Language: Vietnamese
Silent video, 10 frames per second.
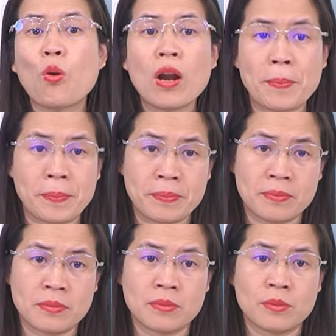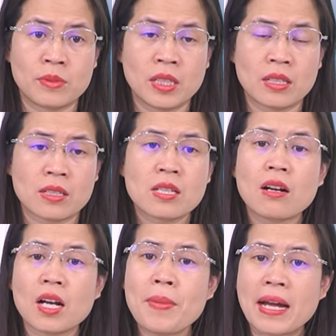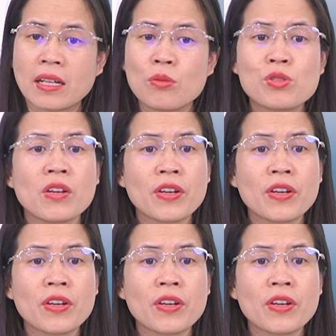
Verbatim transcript: cô lập sợ các bạn không chơi